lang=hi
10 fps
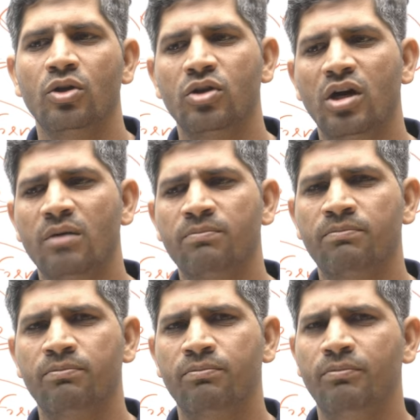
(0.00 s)
तो आप
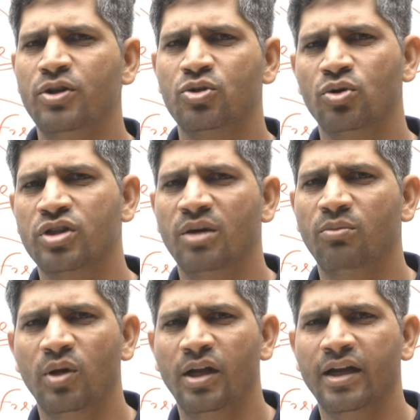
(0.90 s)
भी सोच के
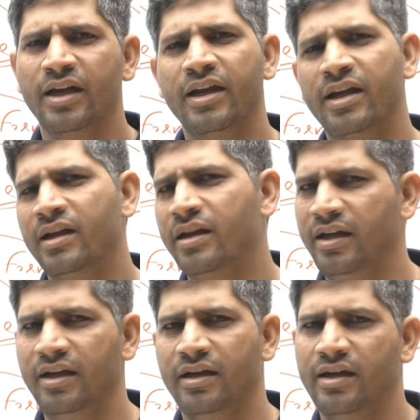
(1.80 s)
बोलेंगे कि नहीं